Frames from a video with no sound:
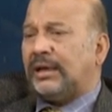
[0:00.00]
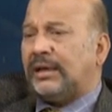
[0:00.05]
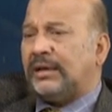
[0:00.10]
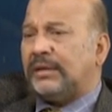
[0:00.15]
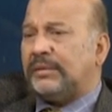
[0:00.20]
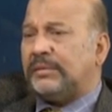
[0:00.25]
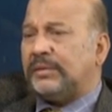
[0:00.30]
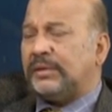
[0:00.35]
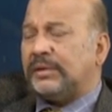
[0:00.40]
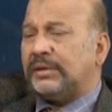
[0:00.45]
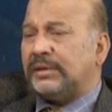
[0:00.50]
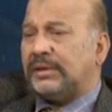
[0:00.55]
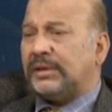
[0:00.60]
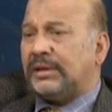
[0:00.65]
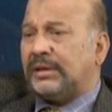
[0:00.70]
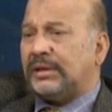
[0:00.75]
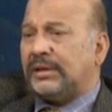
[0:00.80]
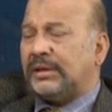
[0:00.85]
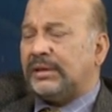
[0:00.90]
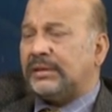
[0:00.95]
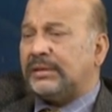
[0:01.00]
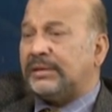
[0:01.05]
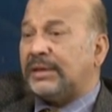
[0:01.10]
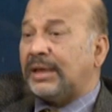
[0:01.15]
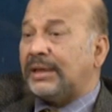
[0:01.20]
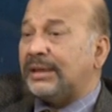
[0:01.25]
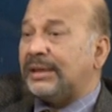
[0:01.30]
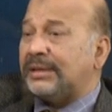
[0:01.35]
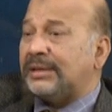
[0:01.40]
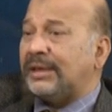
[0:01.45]
এবং
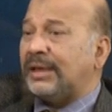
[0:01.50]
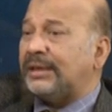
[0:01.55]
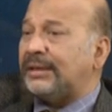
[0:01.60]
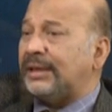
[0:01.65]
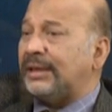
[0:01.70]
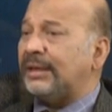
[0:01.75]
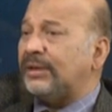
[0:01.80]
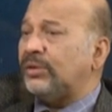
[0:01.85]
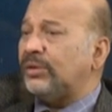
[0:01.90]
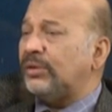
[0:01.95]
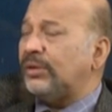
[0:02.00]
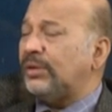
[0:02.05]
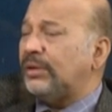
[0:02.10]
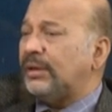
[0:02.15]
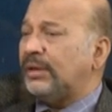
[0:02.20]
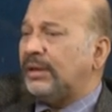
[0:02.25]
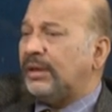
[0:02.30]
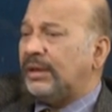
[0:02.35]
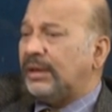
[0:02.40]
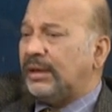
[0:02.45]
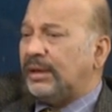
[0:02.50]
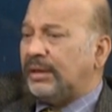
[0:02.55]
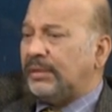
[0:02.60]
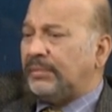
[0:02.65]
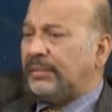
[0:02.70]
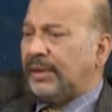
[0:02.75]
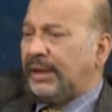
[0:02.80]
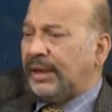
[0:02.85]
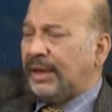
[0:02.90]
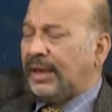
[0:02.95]
তাদের সাথেও
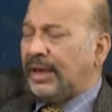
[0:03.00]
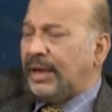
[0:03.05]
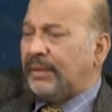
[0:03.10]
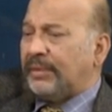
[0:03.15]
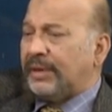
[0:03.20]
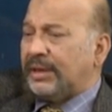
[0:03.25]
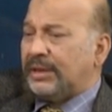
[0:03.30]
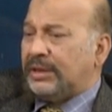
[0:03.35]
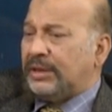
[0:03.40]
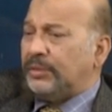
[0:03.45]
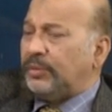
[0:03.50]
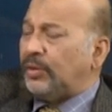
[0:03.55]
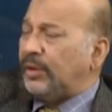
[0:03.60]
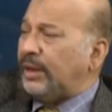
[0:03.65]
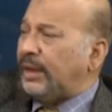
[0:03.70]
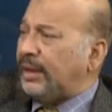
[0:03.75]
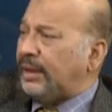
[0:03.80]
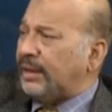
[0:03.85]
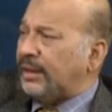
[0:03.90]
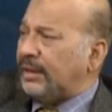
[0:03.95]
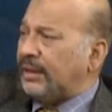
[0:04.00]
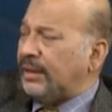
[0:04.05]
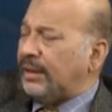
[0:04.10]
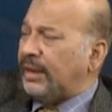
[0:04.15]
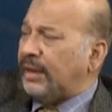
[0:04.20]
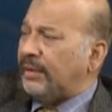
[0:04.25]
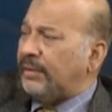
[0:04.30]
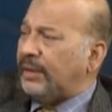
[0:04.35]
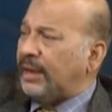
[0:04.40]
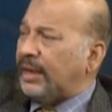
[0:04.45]
মানে আমার জীবনের
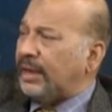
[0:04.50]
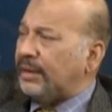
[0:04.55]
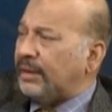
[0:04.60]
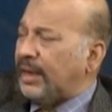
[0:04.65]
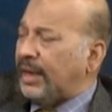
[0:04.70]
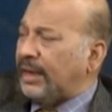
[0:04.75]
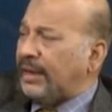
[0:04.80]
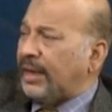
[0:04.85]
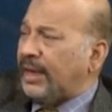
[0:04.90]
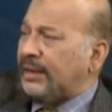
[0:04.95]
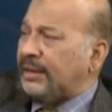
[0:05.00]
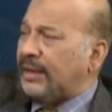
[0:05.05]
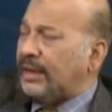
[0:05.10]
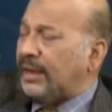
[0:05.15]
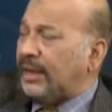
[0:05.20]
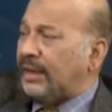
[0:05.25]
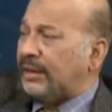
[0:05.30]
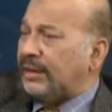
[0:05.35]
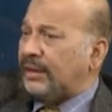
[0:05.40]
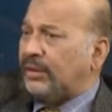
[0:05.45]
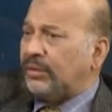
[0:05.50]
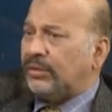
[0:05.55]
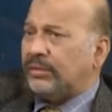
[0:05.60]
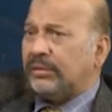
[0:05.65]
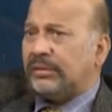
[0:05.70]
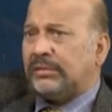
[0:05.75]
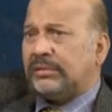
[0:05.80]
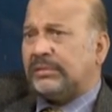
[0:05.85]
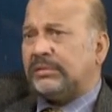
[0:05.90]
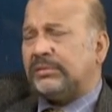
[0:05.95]
একটা একটা
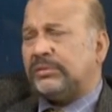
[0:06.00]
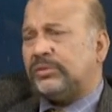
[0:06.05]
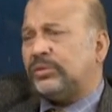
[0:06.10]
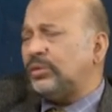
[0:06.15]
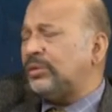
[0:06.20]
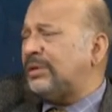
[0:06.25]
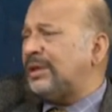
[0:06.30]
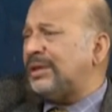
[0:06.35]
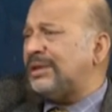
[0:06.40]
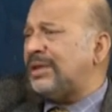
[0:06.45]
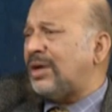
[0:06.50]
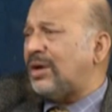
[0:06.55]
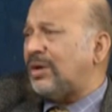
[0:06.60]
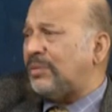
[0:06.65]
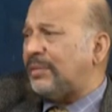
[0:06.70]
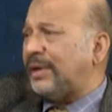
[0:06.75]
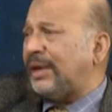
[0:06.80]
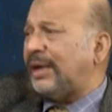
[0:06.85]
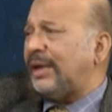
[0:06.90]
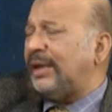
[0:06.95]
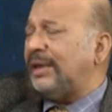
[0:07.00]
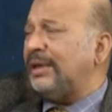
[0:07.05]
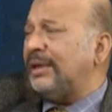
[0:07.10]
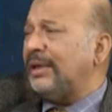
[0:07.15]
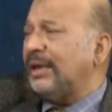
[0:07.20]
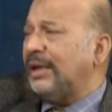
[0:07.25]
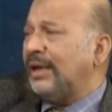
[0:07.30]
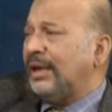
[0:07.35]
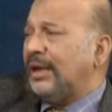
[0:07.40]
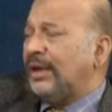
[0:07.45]
যুদ্ধে যাওয়া মানেই
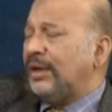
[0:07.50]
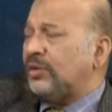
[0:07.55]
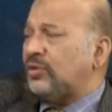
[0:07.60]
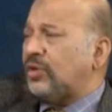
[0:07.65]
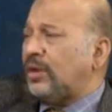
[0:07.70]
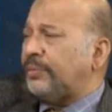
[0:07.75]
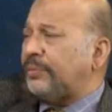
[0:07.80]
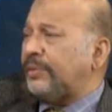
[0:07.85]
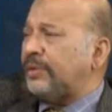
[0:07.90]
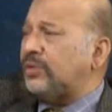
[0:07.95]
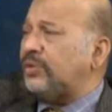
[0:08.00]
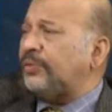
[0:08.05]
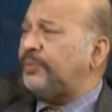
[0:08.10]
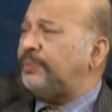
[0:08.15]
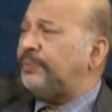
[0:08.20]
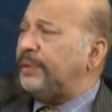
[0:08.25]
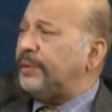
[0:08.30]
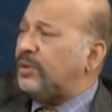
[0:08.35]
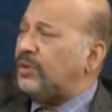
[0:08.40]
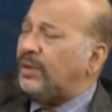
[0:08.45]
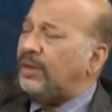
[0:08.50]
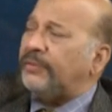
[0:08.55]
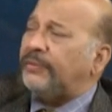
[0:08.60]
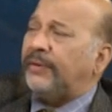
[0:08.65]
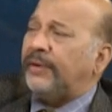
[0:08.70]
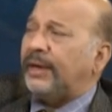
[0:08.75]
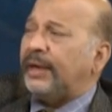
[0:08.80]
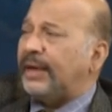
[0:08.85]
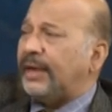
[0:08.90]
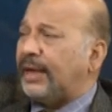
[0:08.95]
সব কিছু পিছনে
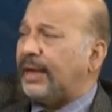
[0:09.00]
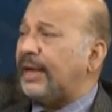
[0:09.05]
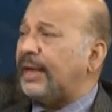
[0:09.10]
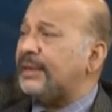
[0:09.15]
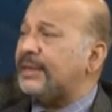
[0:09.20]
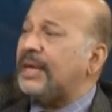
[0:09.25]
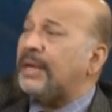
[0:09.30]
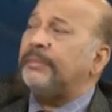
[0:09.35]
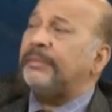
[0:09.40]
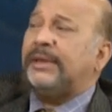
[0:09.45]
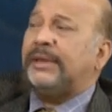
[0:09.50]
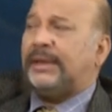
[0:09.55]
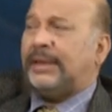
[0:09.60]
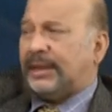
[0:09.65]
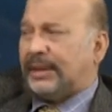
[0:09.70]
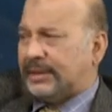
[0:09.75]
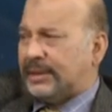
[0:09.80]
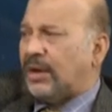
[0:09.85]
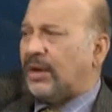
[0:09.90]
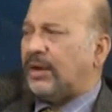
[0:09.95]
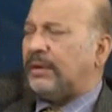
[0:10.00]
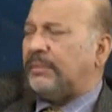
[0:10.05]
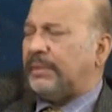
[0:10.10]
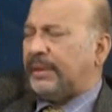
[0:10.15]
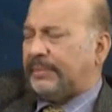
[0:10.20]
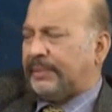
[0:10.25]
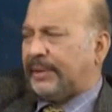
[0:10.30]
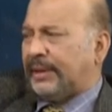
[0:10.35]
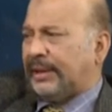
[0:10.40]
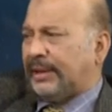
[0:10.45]
ফেলে রেখে সামনের দিকে যাওয়ার
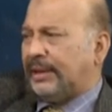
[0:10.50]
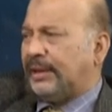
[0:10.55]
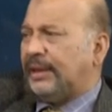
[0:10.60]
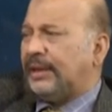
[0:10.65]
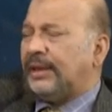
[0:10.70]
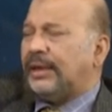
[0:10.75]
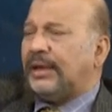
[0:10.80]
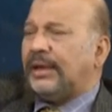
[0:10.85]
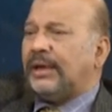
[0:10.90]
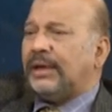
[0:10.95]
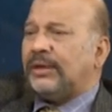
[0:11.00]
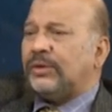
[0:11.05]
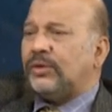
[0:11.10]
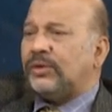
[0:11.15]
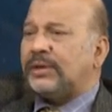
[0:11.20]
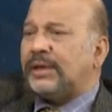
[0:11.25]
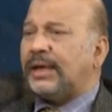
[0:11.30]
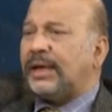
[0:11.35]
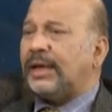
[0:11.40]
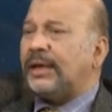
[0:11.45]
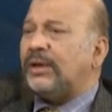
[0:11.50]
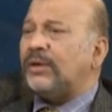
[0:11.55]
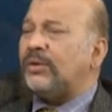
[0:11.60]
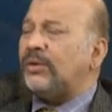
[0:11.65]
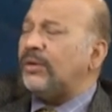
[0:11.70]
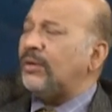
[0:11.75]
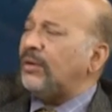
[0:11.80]
ব্যাপার তো সেখানেও